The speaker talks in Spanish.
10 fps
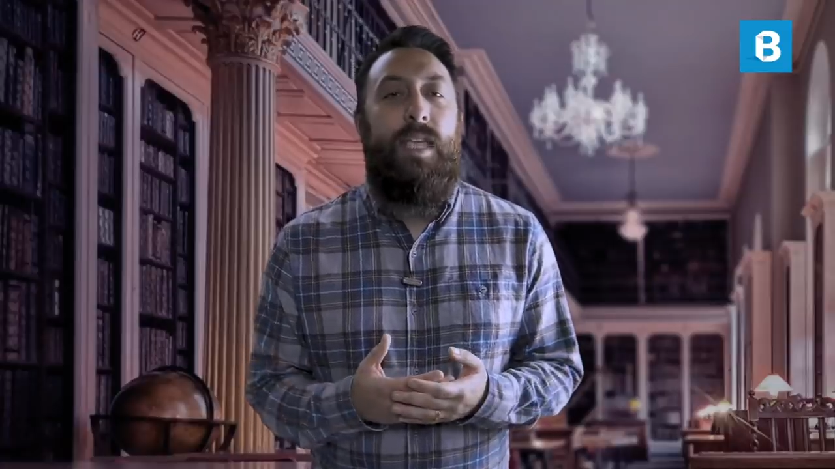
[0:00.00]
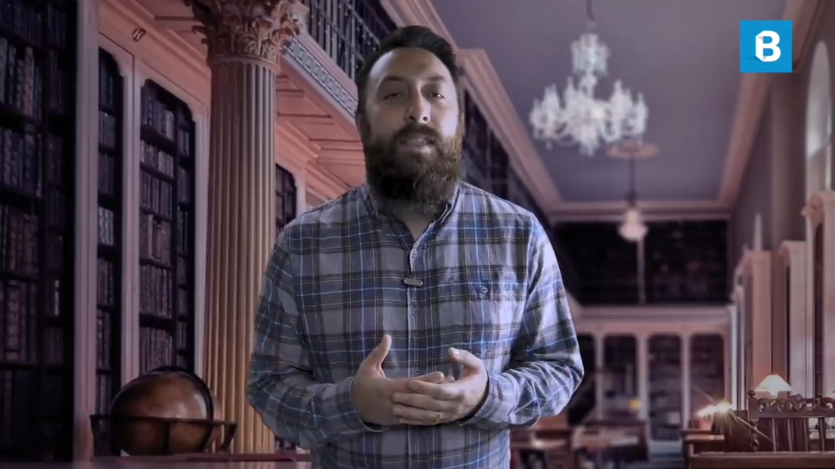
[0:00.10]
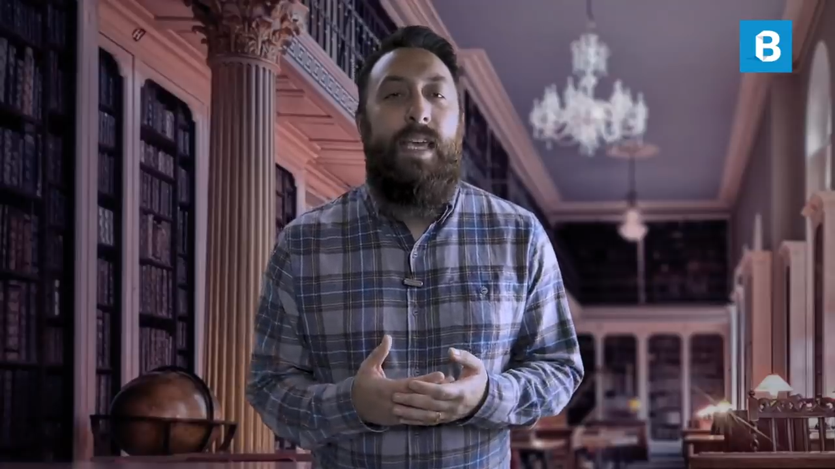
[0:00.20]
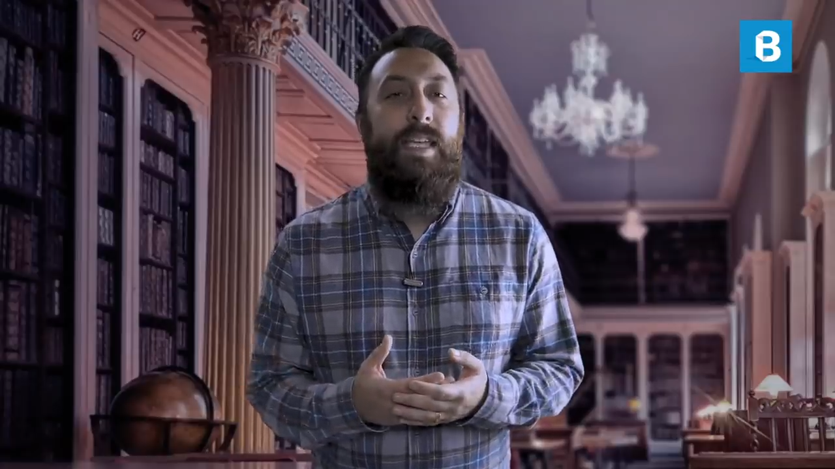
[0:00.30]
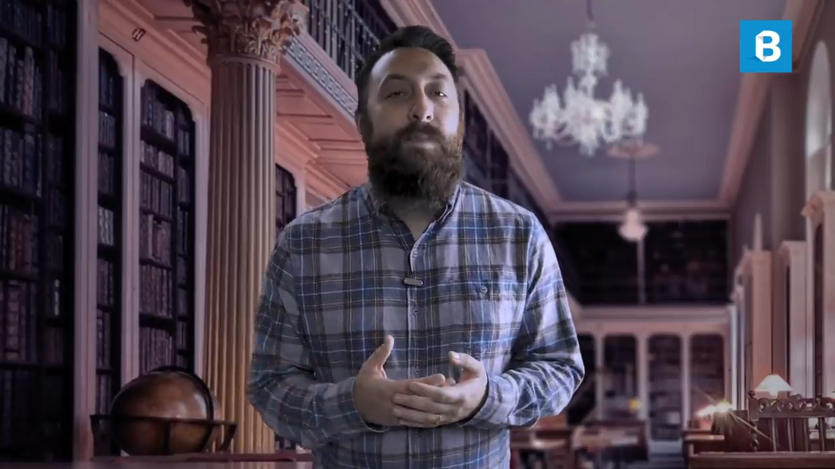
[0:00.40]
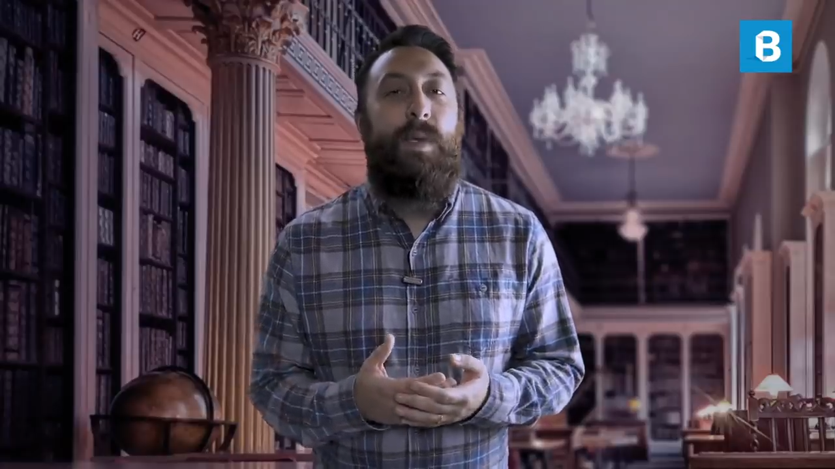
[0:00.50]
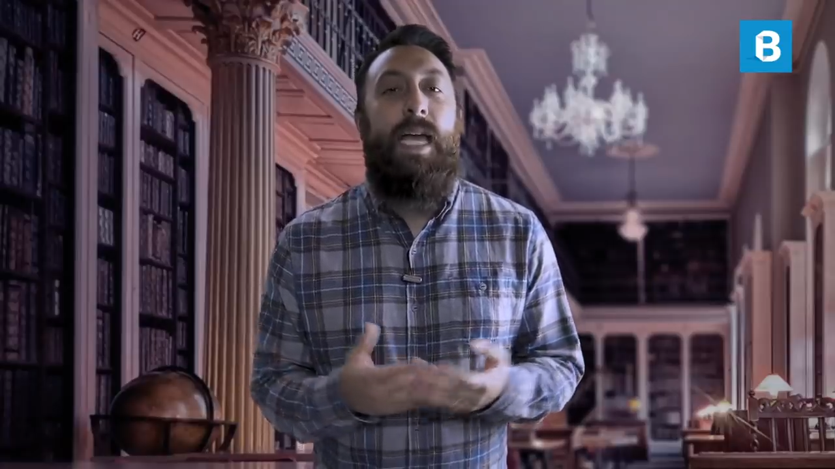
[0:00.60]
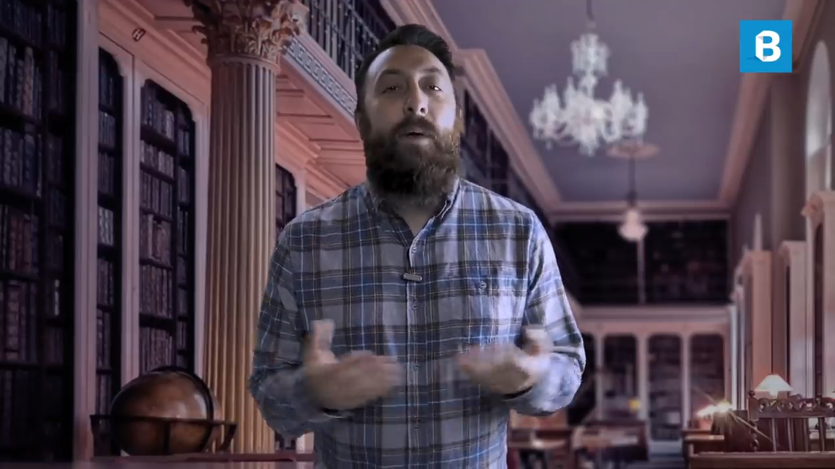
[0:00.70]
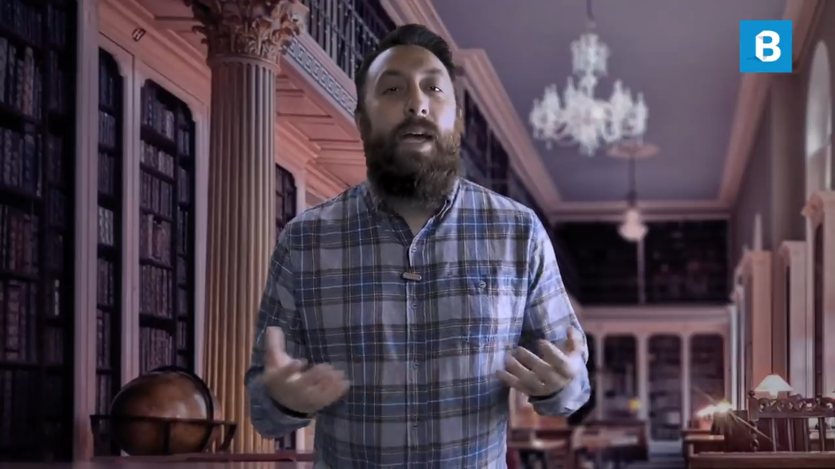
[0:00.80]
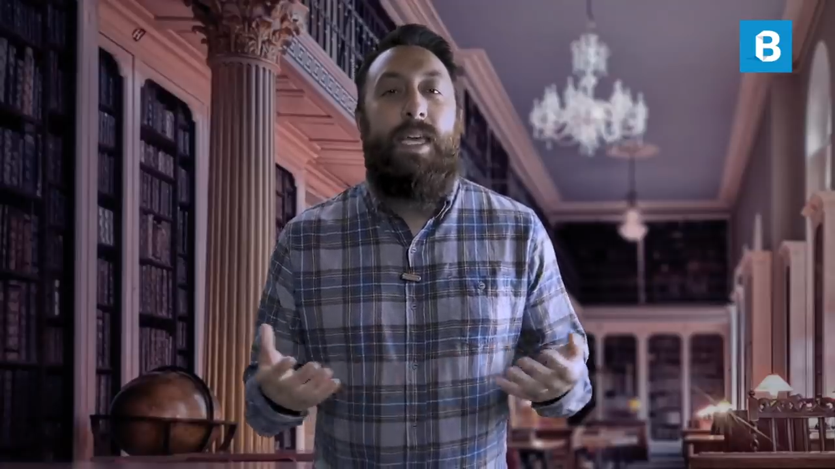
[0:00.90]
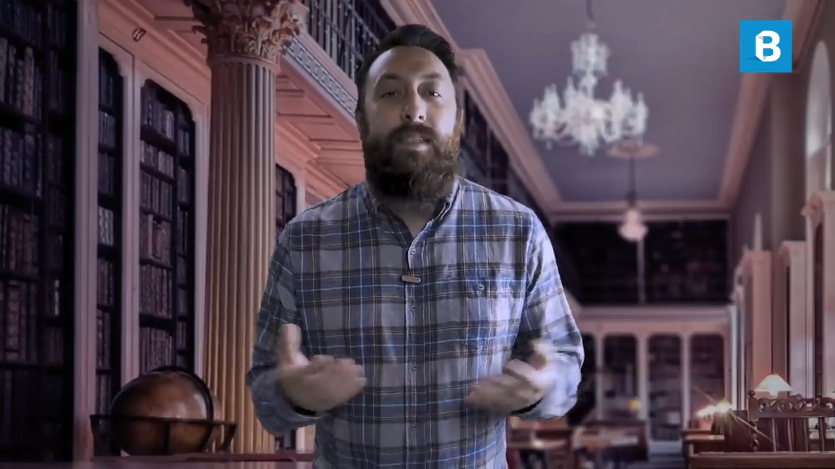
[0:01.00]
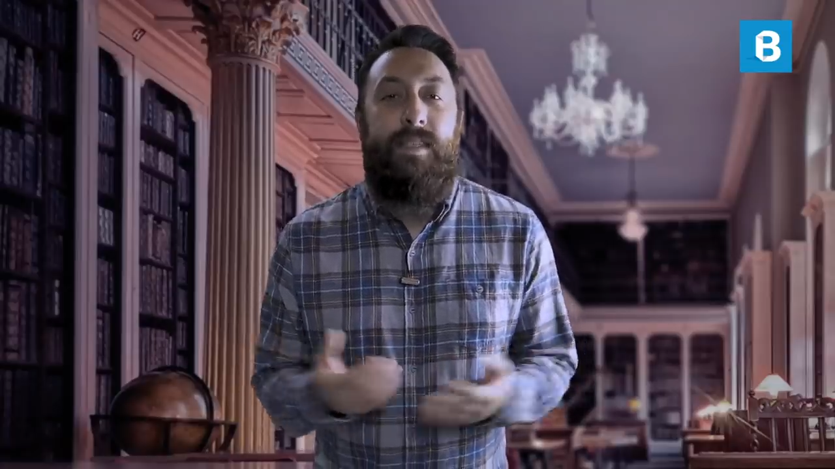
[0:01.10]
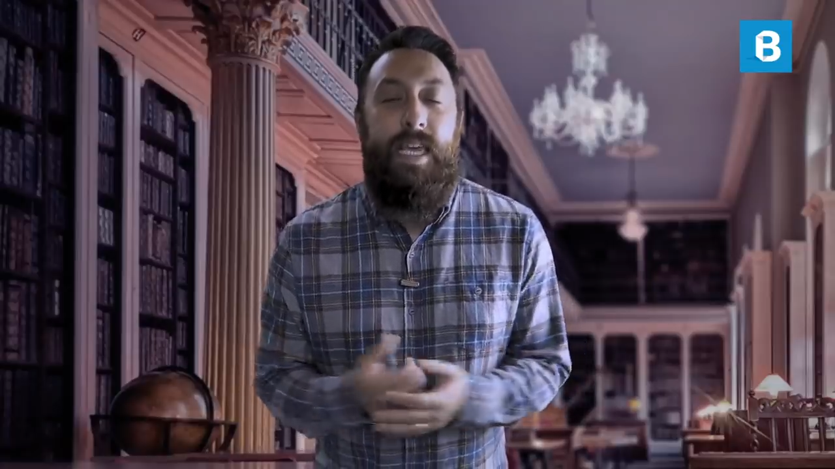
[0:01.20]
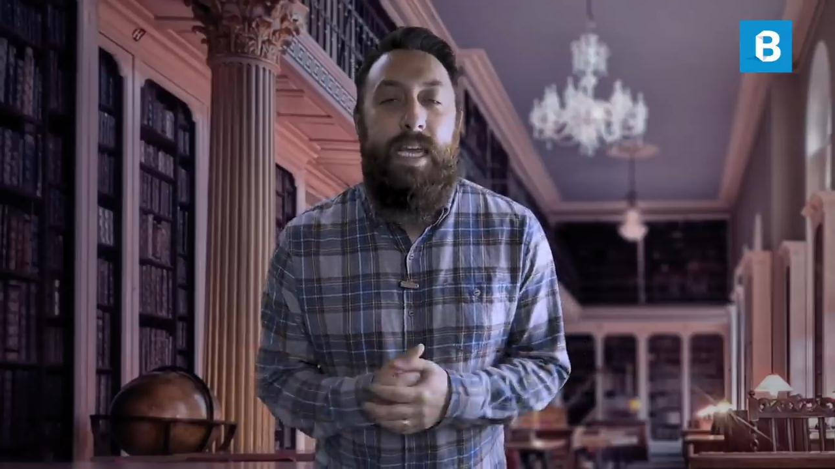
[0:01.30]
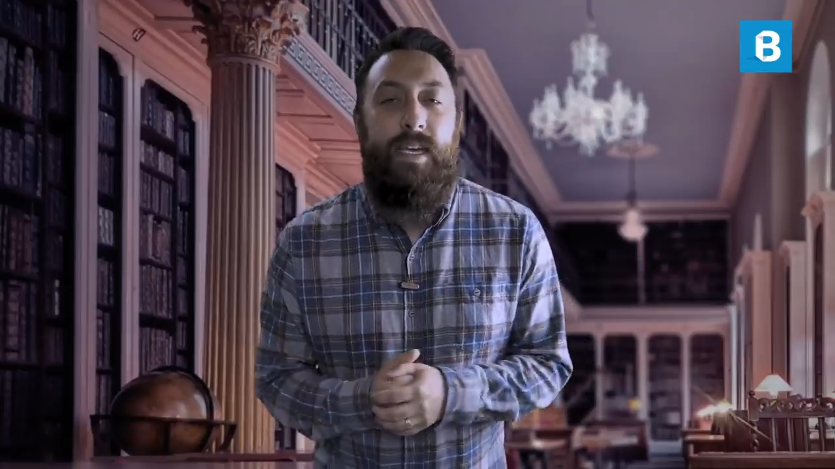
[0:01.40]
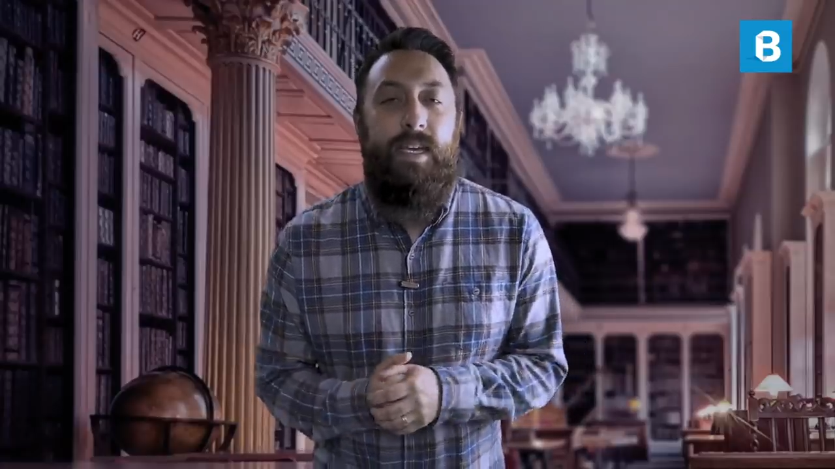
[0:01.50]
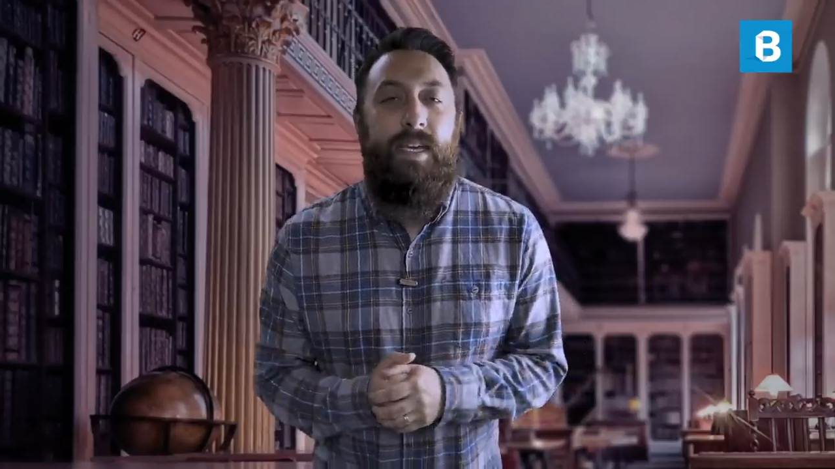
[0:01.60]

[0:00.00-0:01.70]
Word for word: que se esperaba que hiciera,